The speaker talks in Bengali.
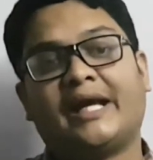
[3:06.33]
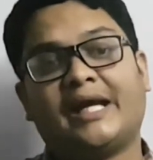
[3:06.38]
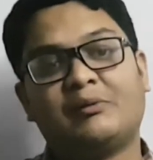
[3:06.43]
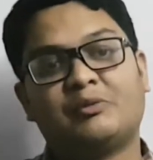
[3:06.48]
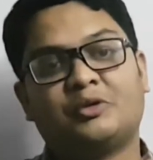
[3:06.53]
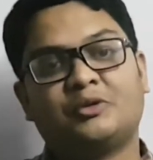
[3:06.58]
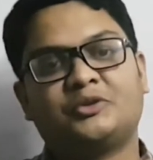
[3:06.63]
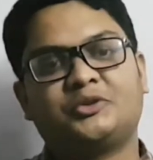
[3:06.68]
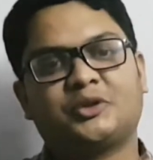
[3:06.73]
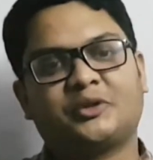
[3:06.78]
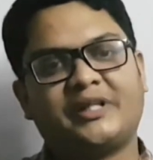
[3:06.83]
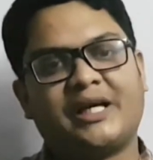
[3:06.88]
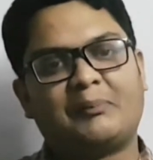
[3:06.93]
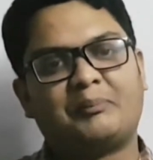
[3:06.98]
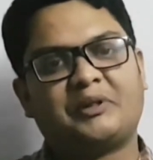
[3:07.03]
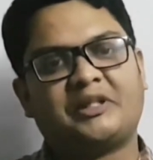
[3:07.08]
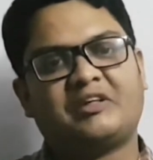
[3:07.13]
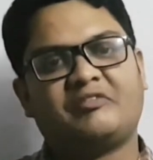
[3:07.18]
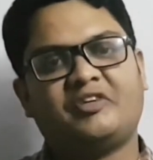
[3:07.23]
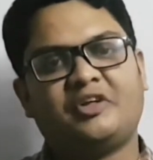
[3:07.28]
এবং যদি
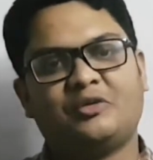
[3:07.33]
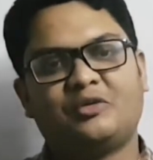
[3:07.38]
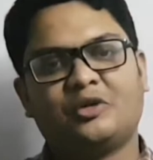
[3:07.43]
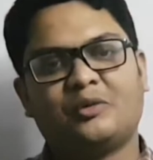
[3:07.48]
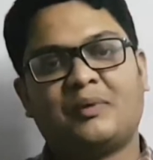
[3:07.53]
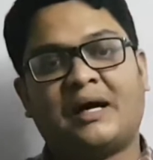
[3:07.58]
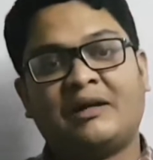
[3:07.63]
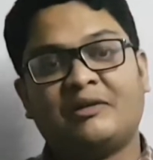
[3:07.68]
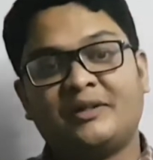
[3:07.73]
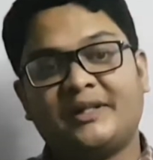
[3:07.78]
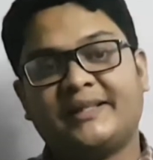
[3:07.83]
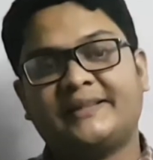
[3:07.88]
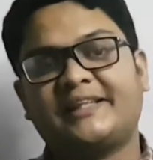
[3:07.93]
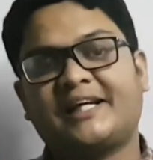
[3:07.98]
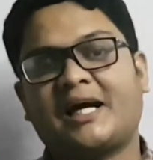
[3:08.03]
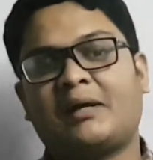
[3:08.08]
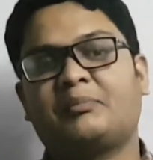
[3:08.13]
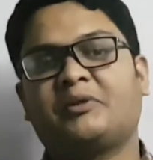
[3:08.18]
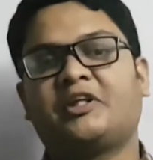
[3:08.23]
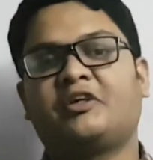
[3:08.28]
আপনাদের ভিডিওগুলো ভালো লেগে
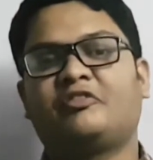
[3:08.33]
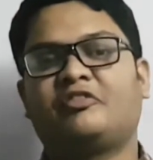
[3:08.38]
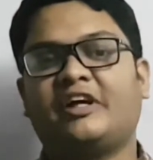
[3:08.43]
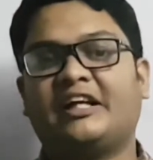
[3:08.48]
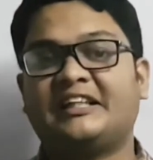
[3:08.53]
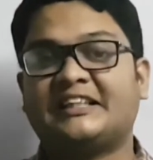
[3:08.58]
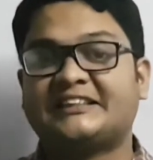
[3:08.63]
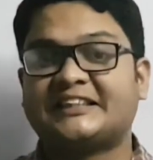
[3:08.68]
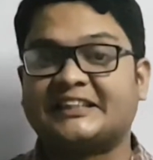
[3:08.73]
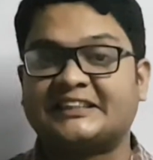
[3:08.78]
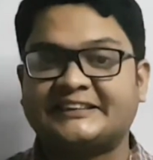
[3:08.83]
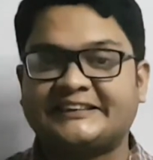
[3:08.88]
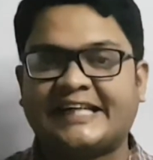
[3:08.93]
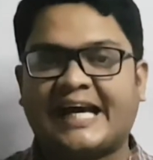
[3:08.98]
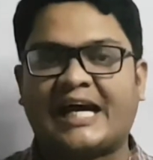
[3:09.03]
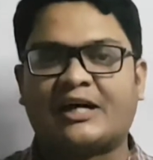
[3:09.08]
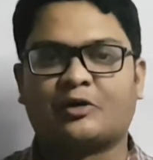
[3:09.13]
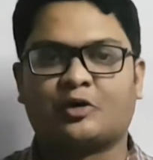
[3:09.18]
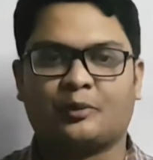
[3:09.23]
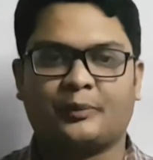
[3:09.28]
থাকে আপনাদের ফ্রেন্ডদের সাথে
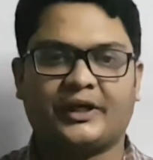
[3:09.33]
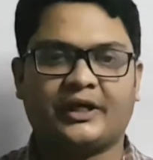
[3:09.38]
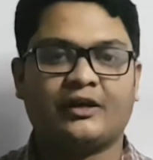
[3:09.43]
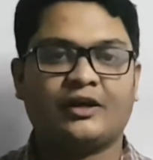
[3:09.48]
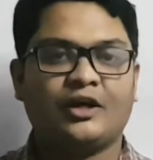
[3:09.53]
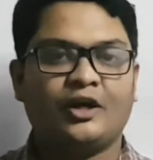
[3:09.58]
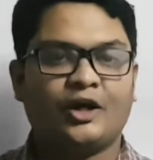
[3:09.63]
শেয়ার করবেন